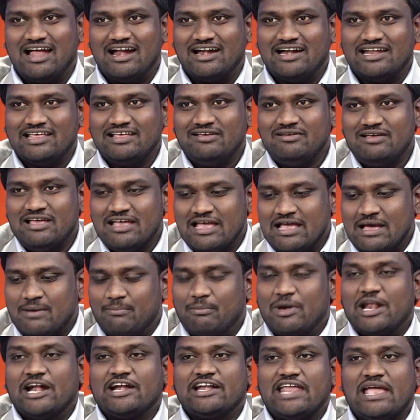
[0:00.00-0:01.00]
అంటే
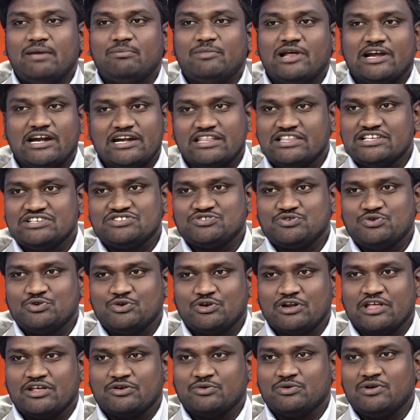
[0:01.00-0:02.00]
మన టైంని అక్కడ
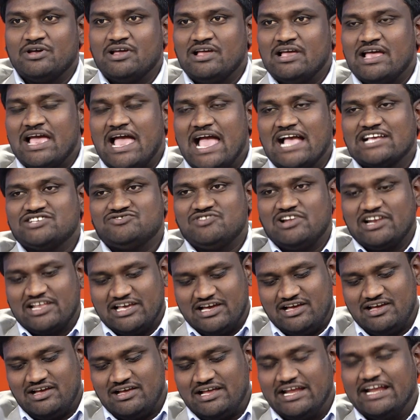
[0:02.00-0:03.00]
తీసుకుంటున్నారు
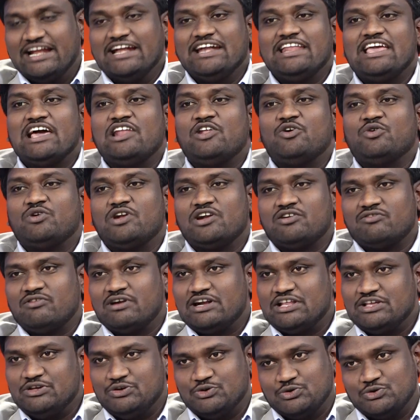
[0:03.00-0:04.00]
యాక్చువల్గా ఇండియాలో
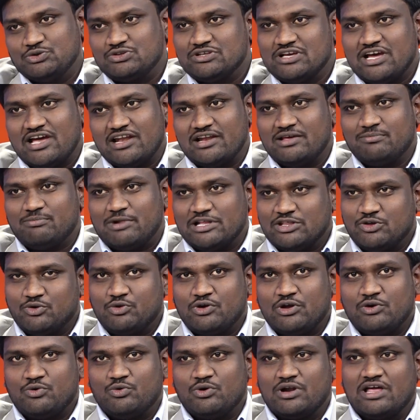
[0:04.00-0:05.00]
ఉన్నటువంటి యూత్ కానీ ప్రతి
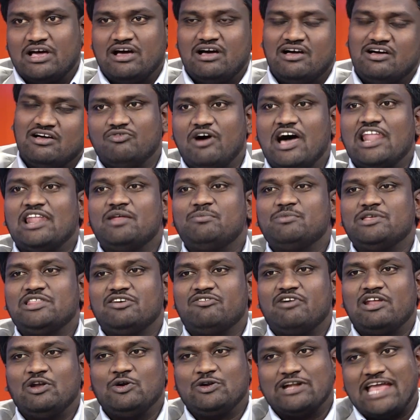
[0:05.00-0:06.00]
ఒక్కరు కూడా వాళ్ళ
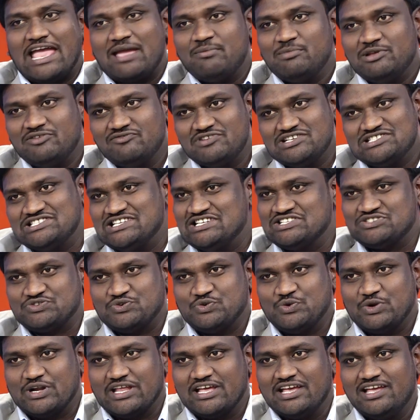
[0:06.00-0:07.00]
మీద వాళ్ళు టైం ఇన్వెస్ట్
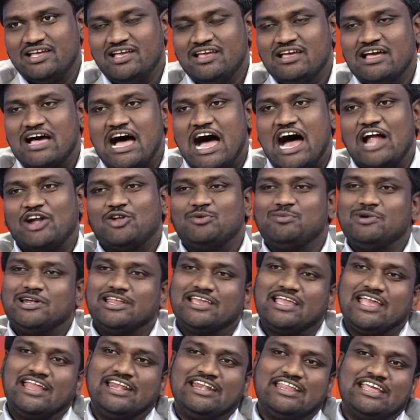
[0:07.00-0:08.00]
చేసుకుంటే
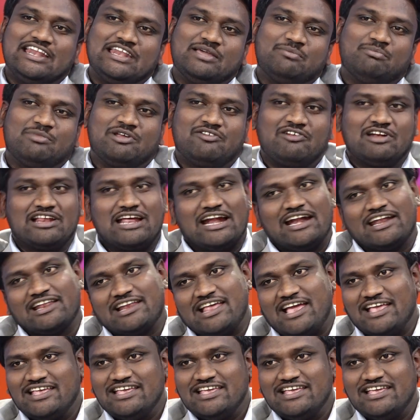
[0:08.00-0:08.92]
ఆటోమేటిక్గా ఇండియా నెంబర్ వన్ కంట్రీ